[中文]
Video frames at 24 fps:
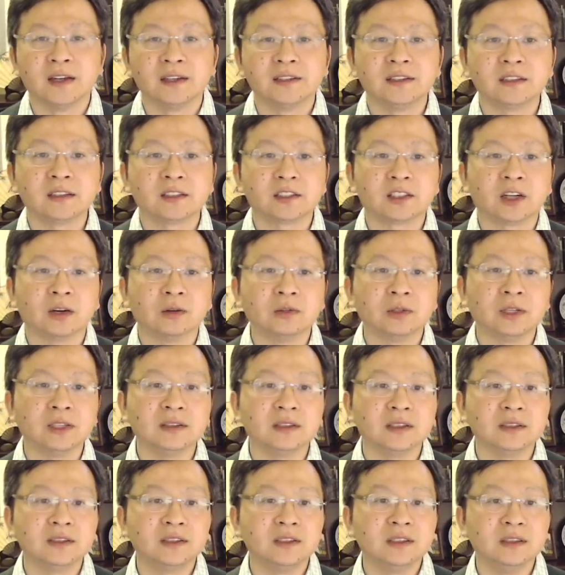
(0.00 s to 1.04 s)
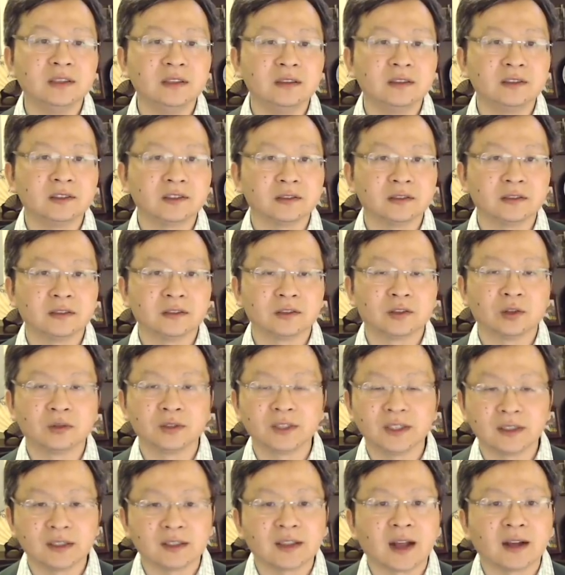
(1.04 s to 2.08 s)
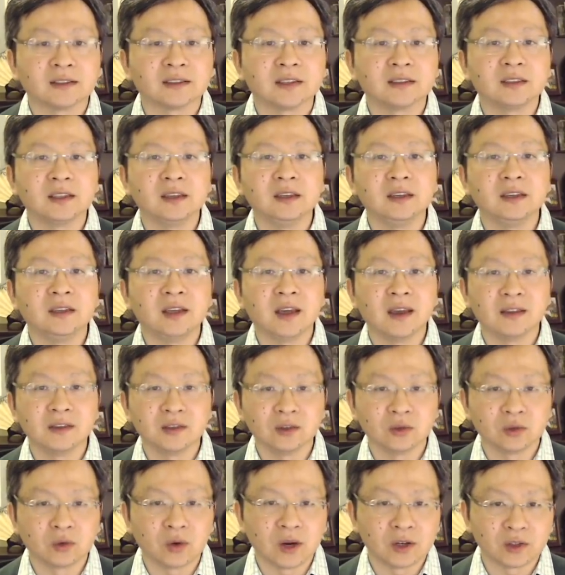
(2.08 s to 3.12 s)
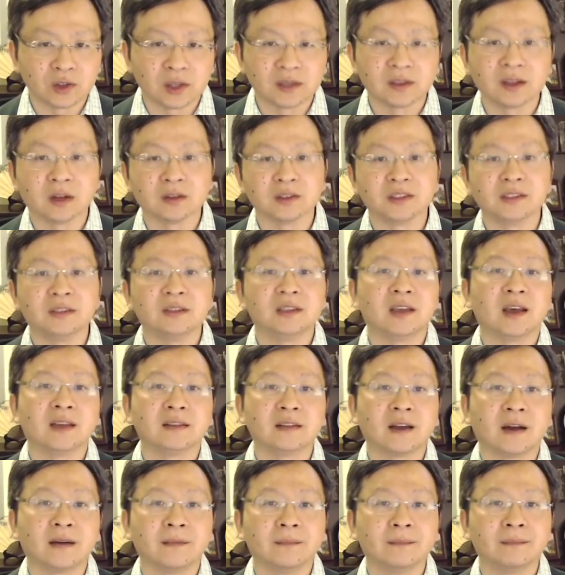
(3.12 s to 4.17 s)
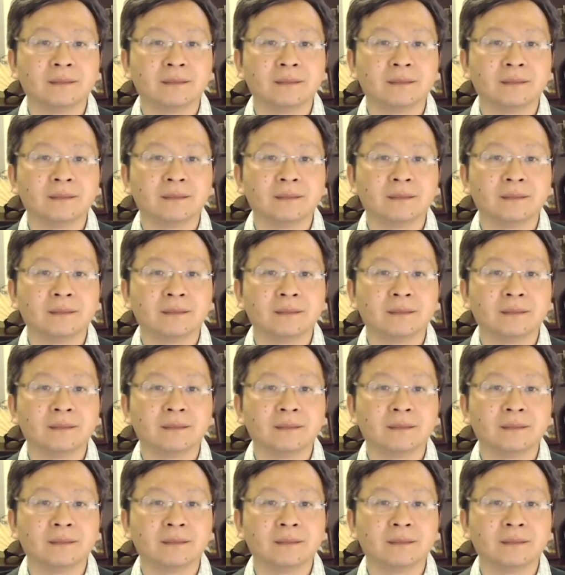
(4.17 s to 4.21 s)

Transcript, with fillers: 这个仇恨的基因是从这个党的第一天就贯穿到今天的，